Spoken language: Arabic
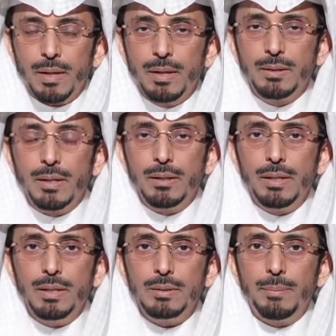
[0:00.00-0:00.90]
أن
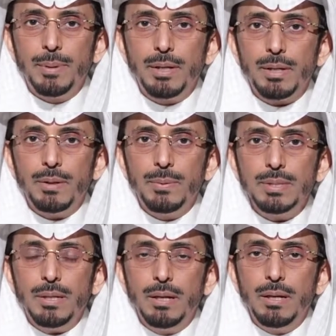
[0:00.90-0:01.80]
الله تبارك
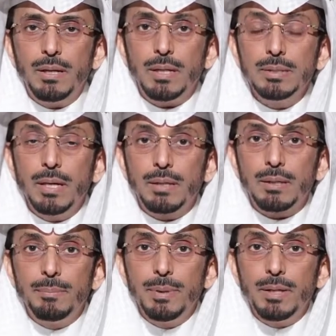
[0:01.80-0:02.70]
وتعالى قد
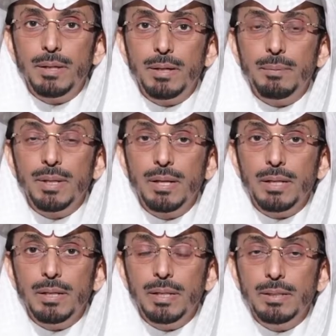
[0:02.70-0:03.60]
أكرمها
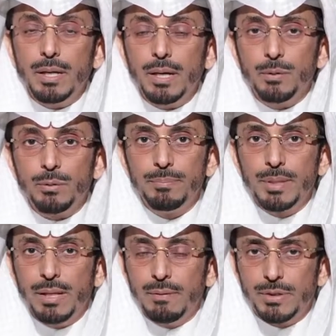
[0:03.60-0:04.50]
بليلة هي خير
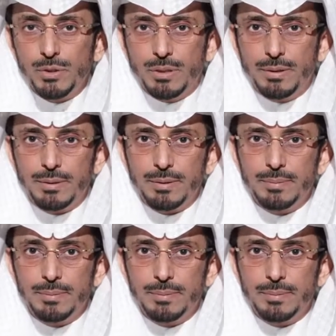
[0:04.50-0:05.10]
من ألف شهر